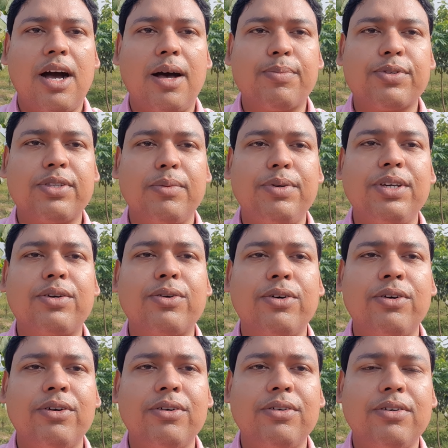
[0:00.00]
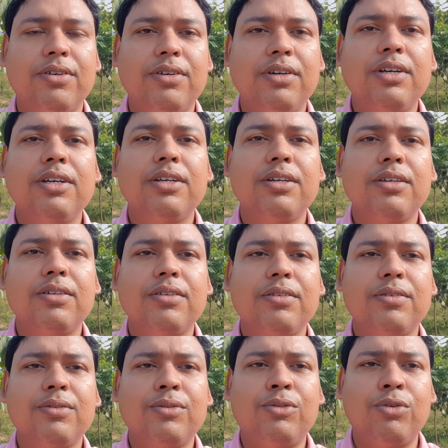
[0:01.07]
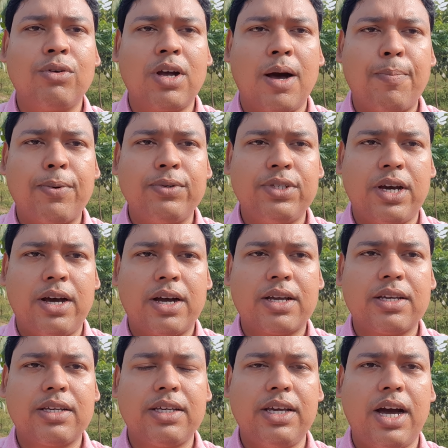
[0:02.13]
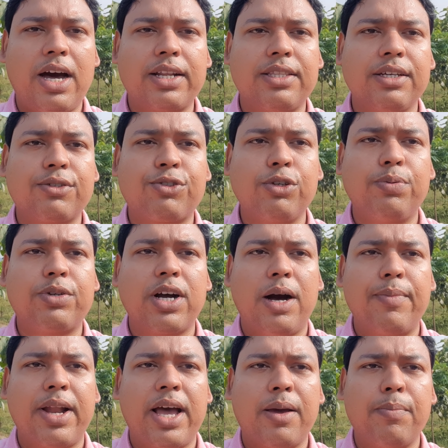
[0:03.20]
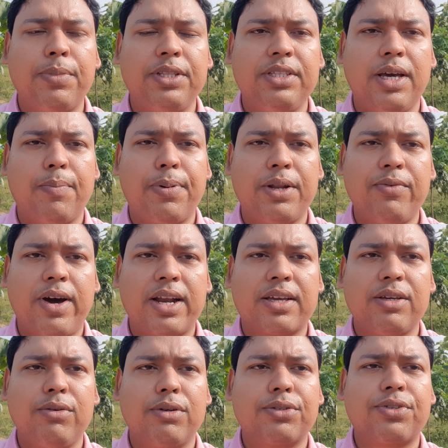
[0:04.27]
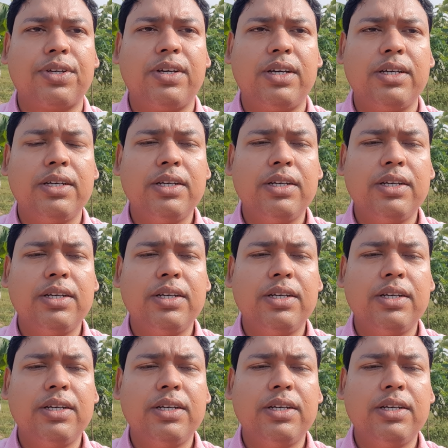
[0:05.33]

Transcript: आप सभी को दुर्गा पूजा की हार्दिक शुभकामनाएं विद्या परिवार की ओर से